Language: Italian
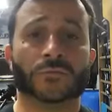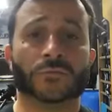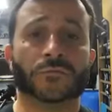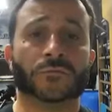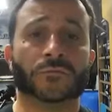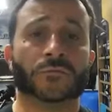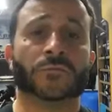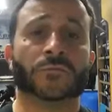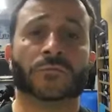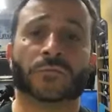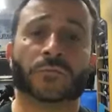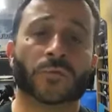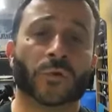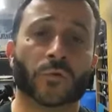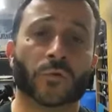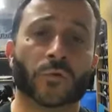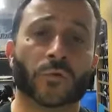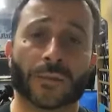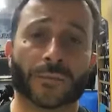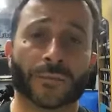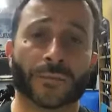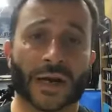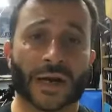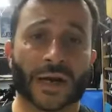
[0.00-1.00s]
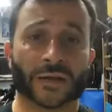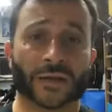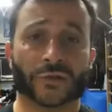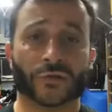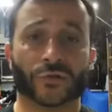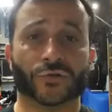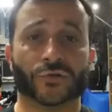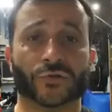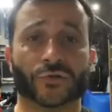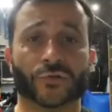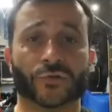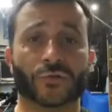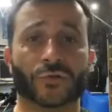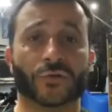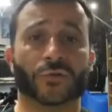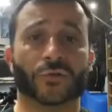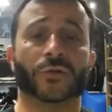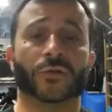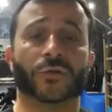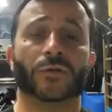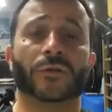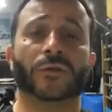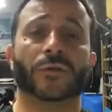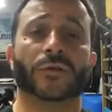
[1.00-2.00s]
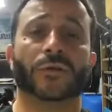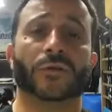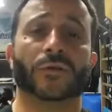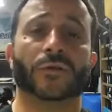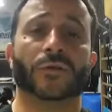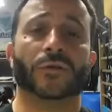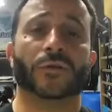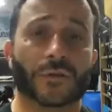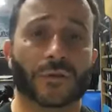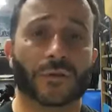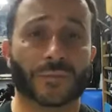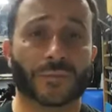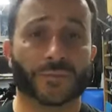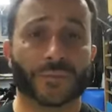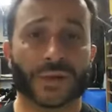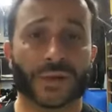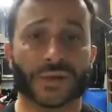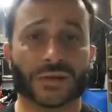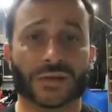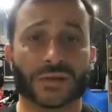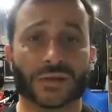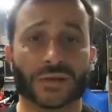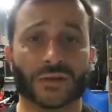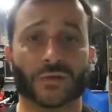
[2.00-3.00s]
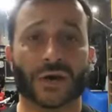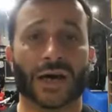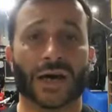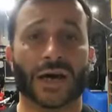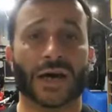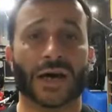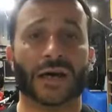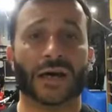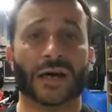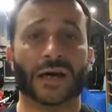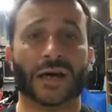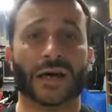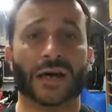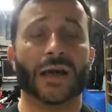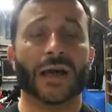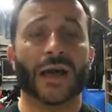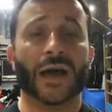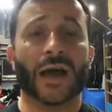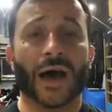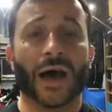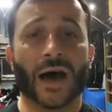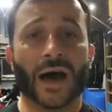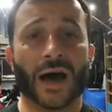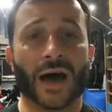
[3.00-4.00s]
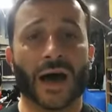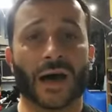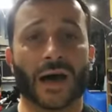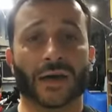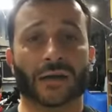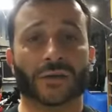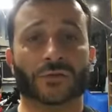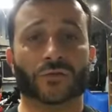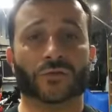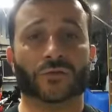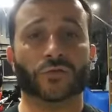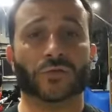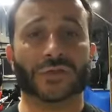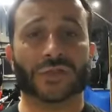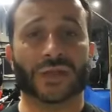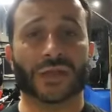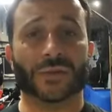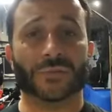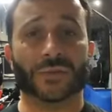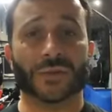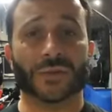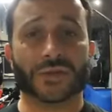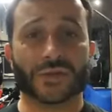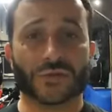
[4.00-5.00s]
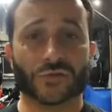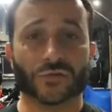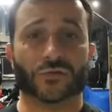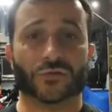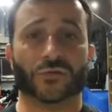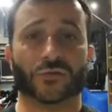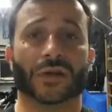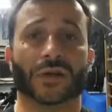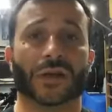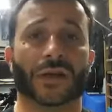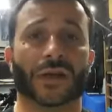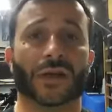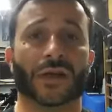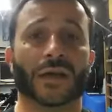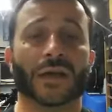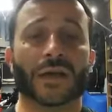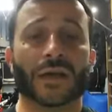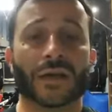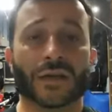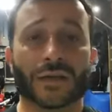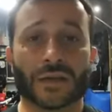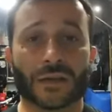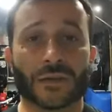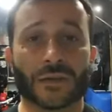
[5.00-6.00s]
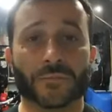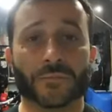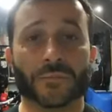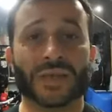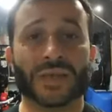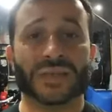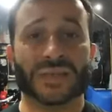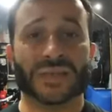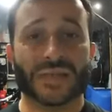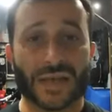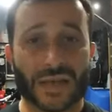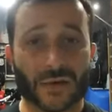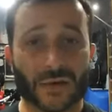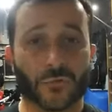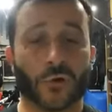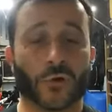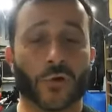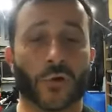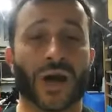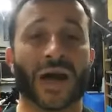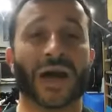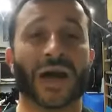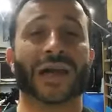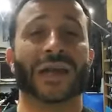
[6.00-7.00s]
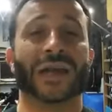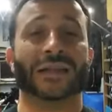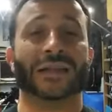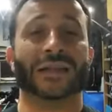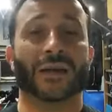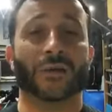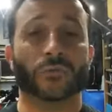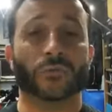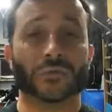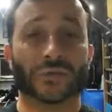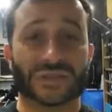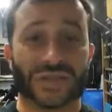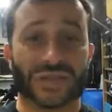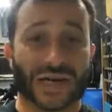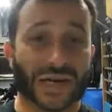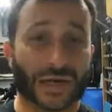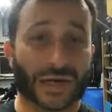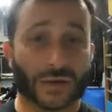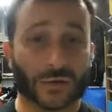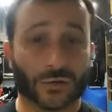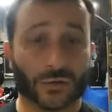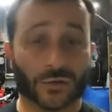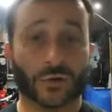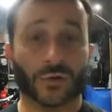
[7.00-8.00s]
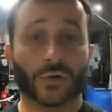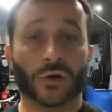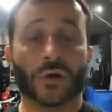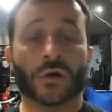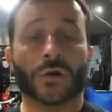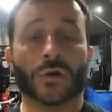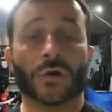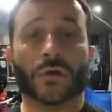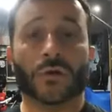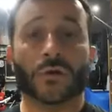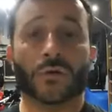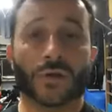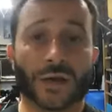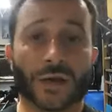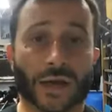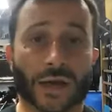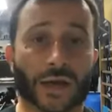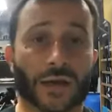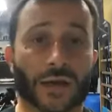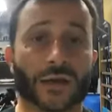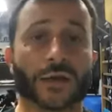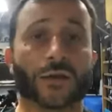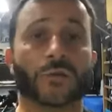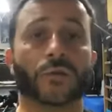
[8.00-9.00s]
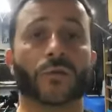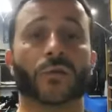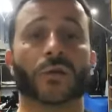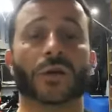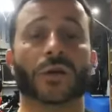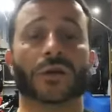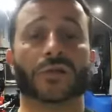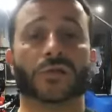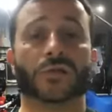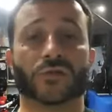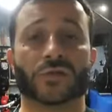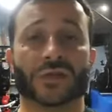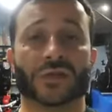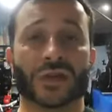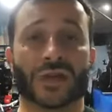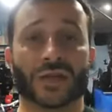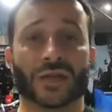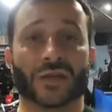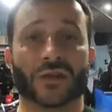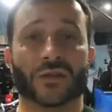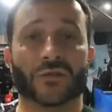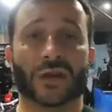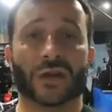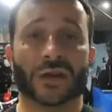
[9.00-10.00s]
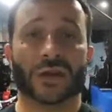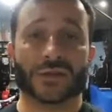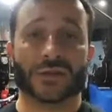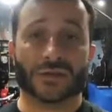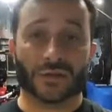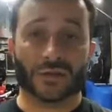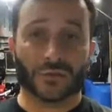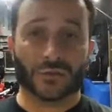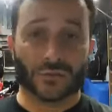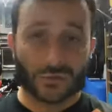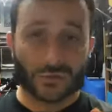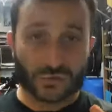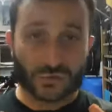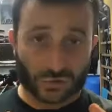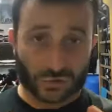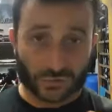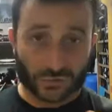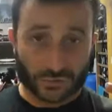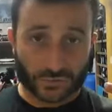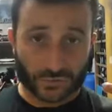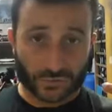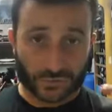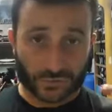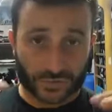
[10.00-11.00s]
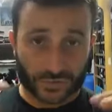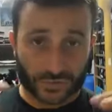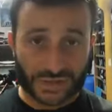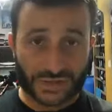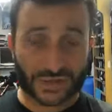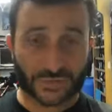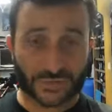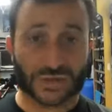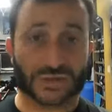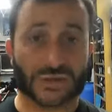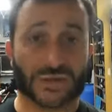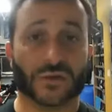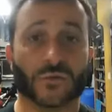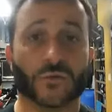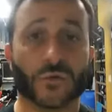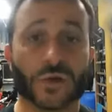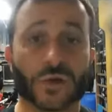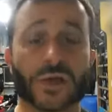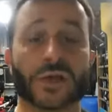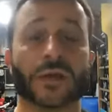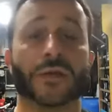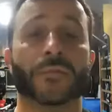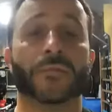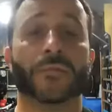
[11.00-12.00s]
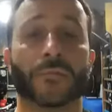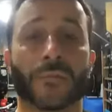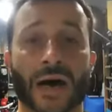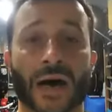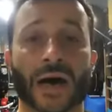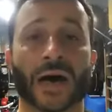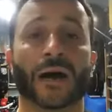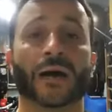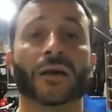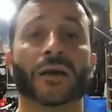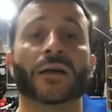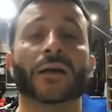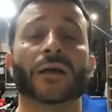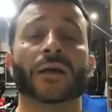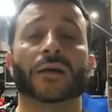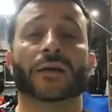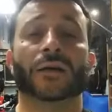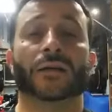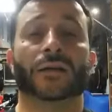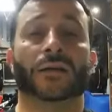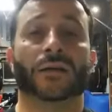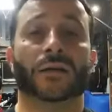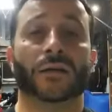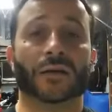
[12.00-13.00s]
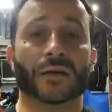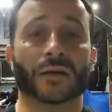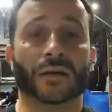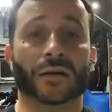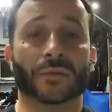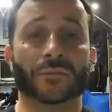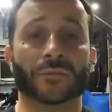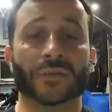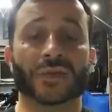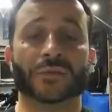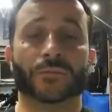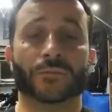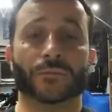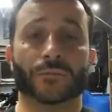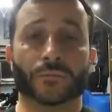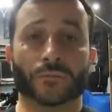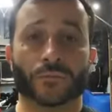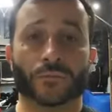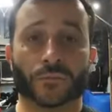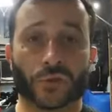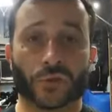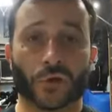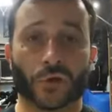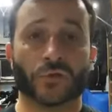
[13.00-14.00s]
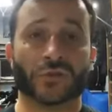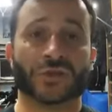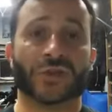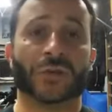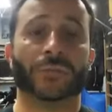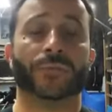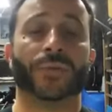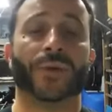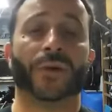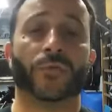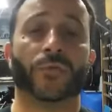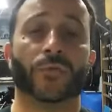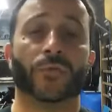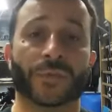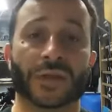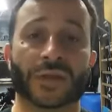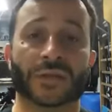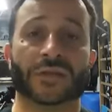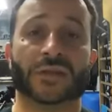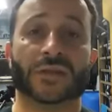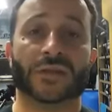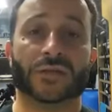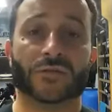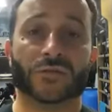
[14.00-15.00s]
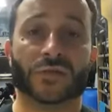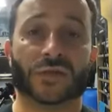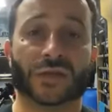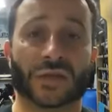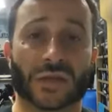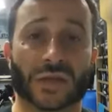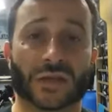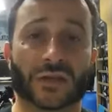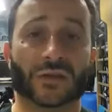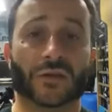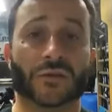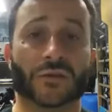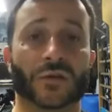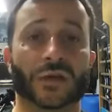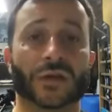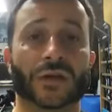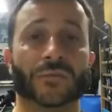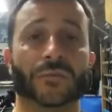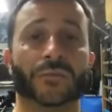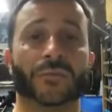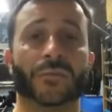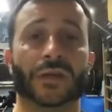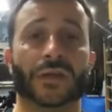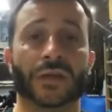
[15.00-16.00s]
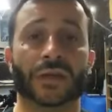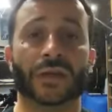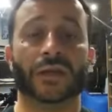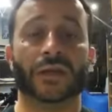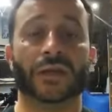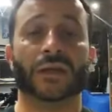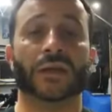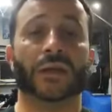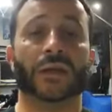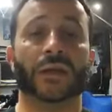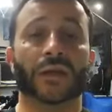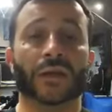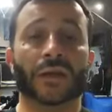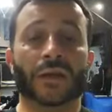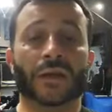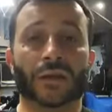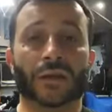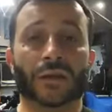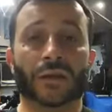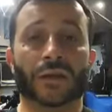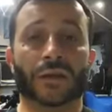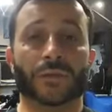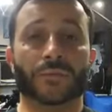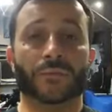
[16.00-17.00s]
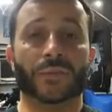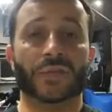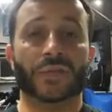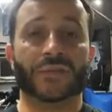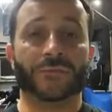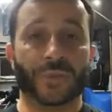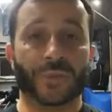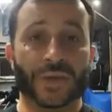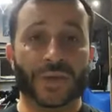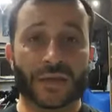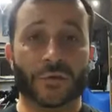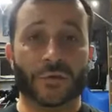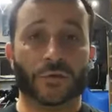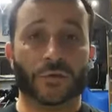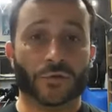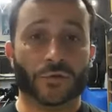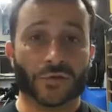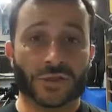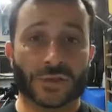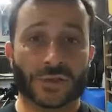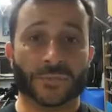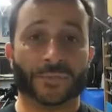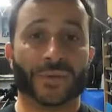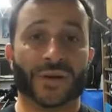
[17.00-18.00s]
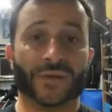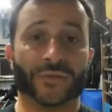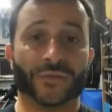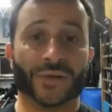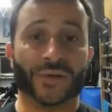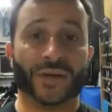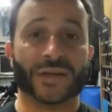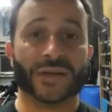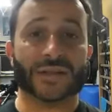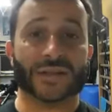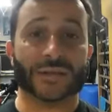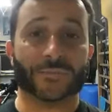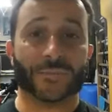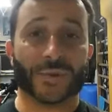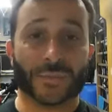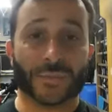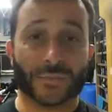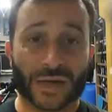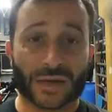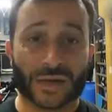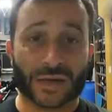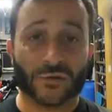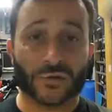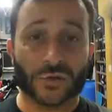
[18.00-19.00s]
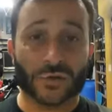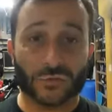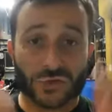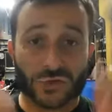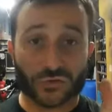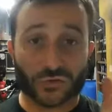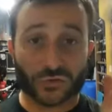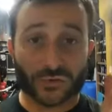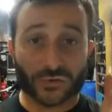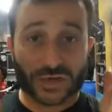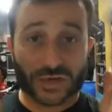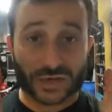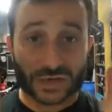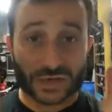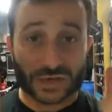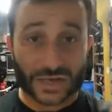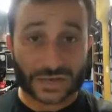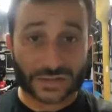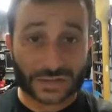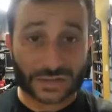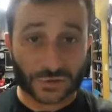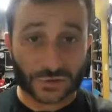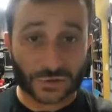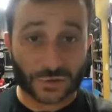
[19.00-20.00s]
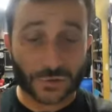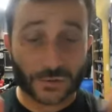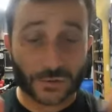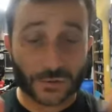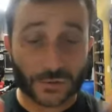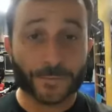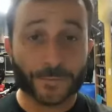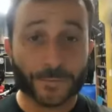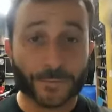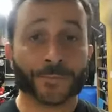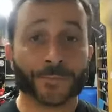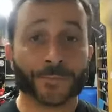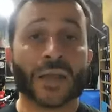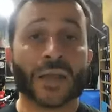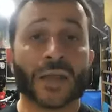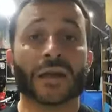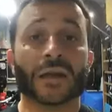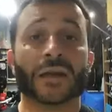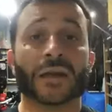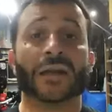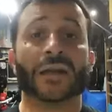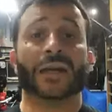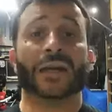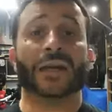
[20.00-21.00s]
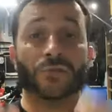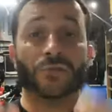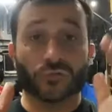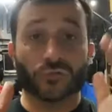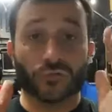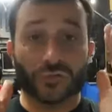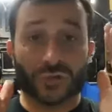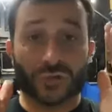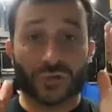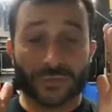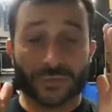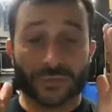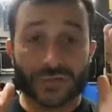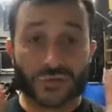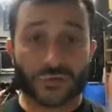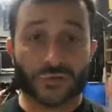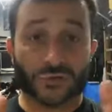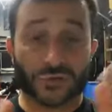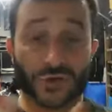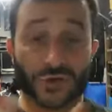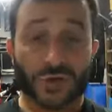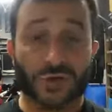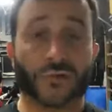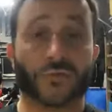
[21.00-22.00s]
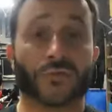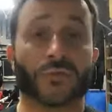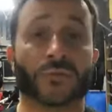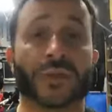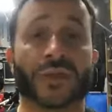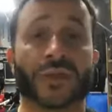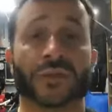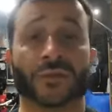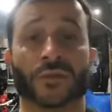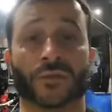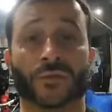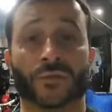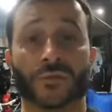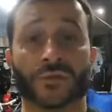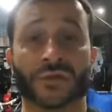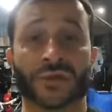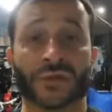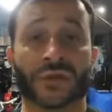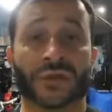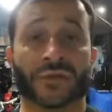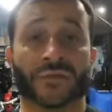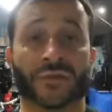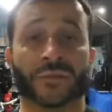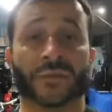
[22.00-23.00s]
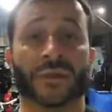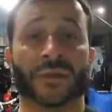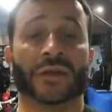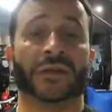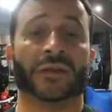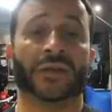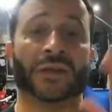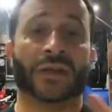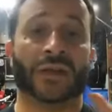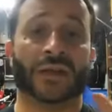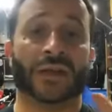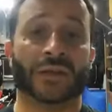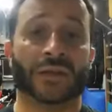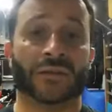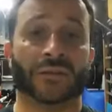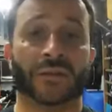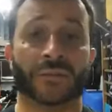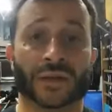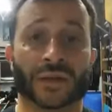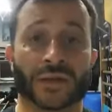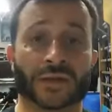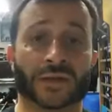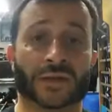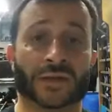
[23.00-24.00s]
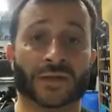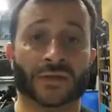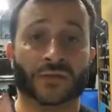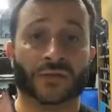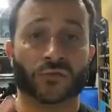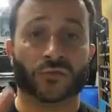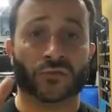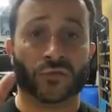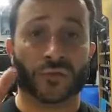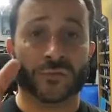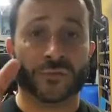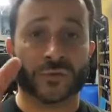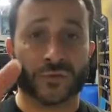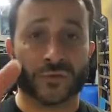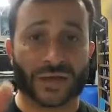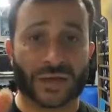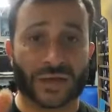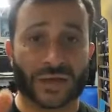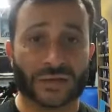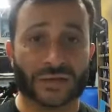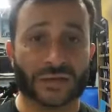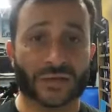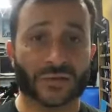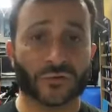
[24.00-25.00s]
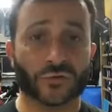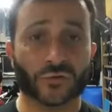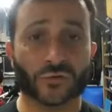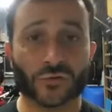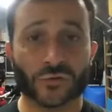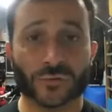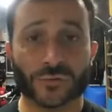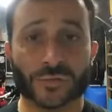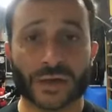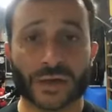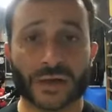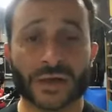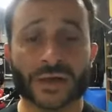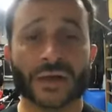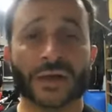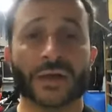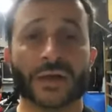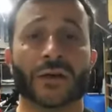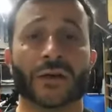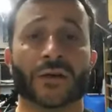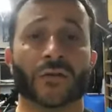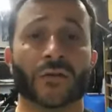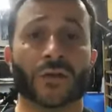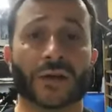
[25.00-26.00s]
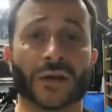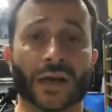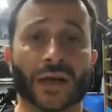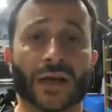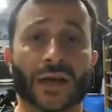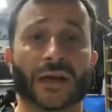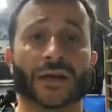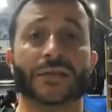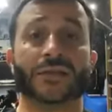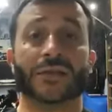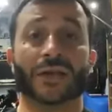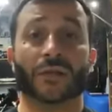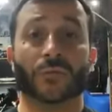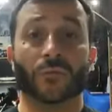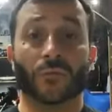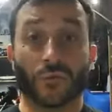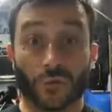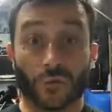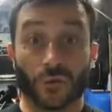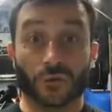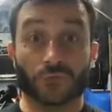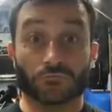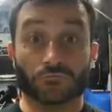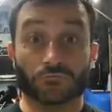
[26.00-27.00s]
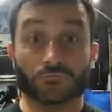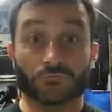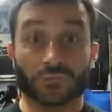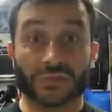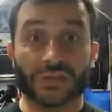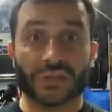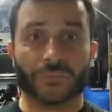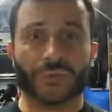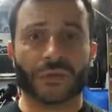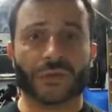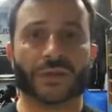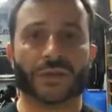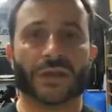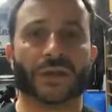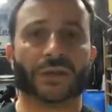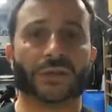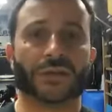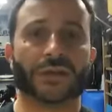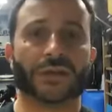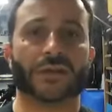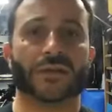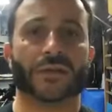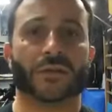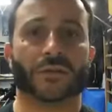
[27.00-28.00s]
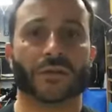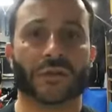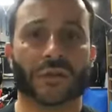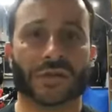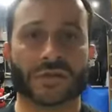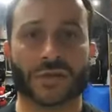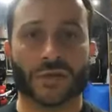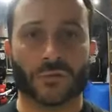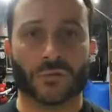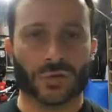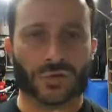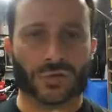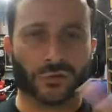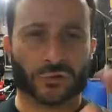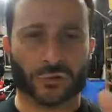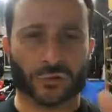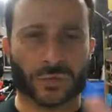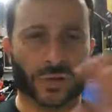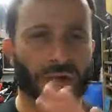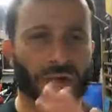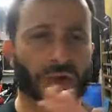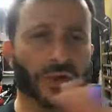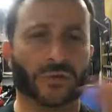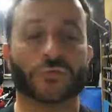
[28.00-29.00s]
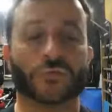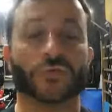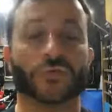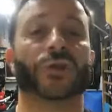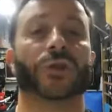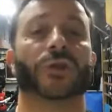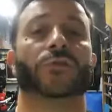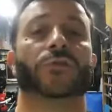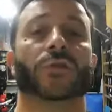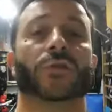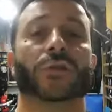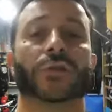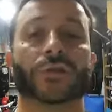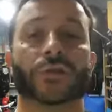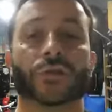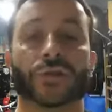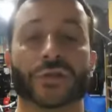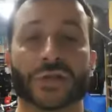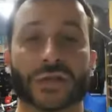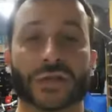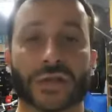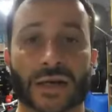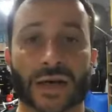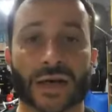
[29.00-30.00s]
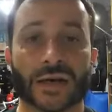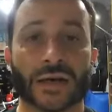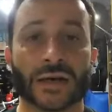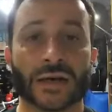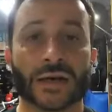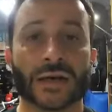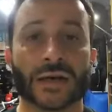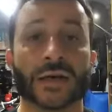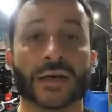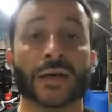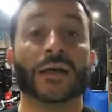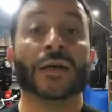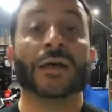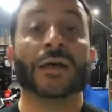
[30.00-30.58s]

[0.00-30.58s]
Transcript: un, un abbraccio in eh, particolare a tutte le persone che mi seguono anche da lontano, ok, con il sostegno, anche se non sono fisicamente qui, ma eh, mi, mm, trovo sempre commenti di sostegno e mi, eh, mi spingono sempre a fare sempre meglio, di questo vi ringrazio. Ringrazio tutte le persone che commentano positivamente e negativamente sotto il mio canale di YouTube, ok? Che siamo, siamo in tanti, iniziamo ad essere 4.200 all'incirca.